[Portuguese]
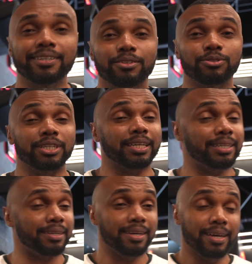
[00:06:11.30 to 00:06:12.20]
né? Eu tinha que
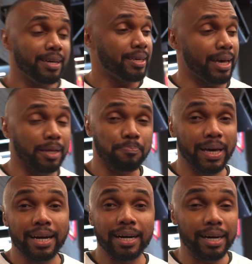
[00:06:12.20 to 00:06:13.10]
ir, ir ali
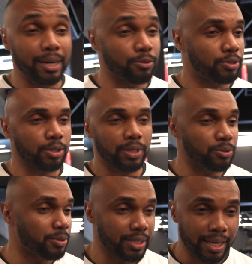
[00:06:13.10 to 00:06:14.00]
pegando,
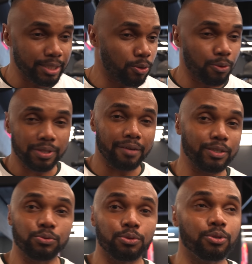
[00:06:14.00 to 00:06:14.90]
segurando o eu
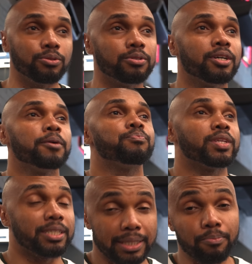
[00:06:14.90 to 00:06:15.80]
contava tudo.
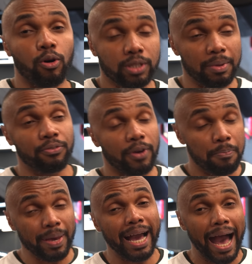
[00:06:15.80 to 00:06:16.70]
E isso é bom também fez
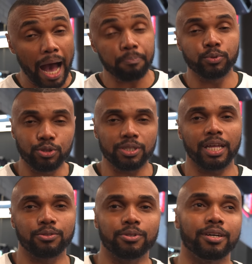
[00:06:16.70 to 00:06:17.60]
pegar rápido os
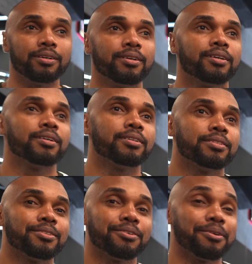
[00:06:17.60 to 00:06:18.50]
treinos, né? Fez ele
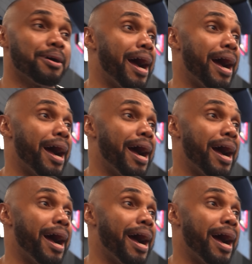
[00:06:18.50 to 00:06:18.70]
ficar ágil.